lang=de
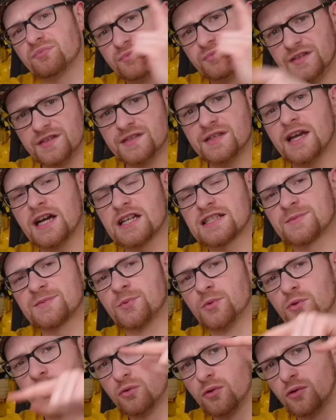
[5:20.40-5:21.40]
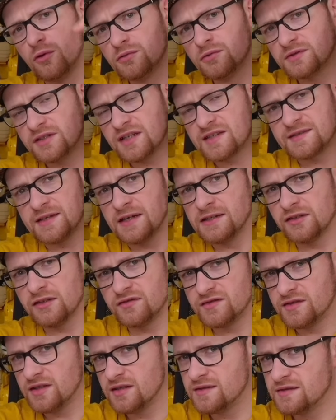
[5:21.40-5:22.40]
Dieser R2 und das Tent
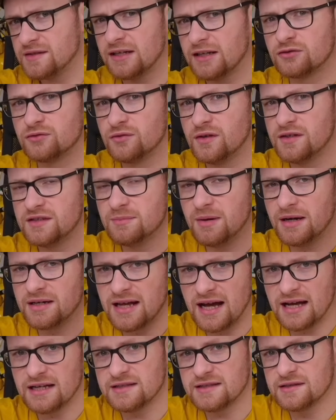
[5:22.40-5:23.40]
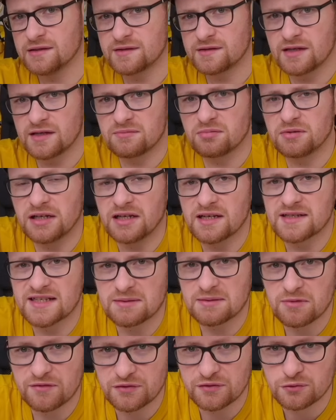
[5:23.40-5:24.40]
of Set sind aktuell die beiden einzigen Sets mit einer
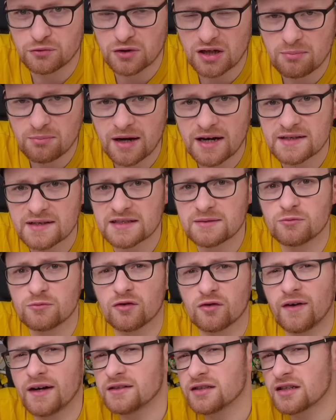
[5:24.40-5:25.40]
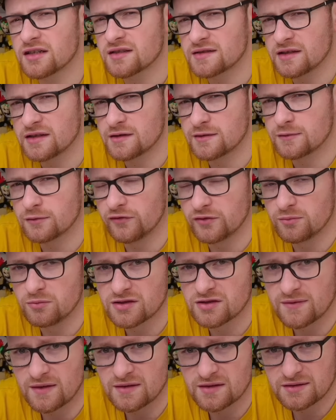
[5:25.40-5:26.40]
Sammelfigur dabei. Es gibt noch weitere Sets zu
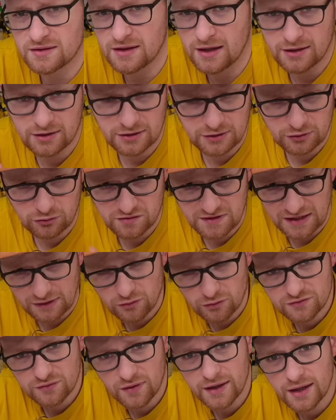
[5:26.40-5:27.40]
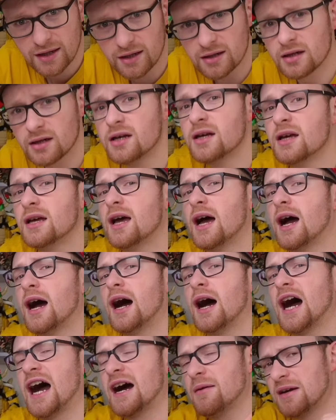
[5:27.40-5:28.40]
25 Jahre Lego Star Wars Feier,
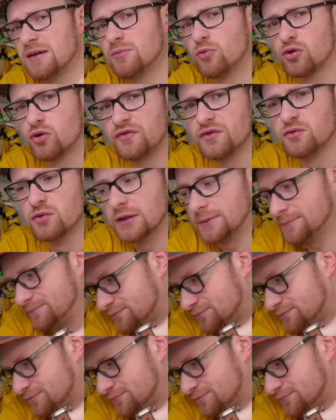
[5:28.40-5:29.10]
aber eben ohne Figuren.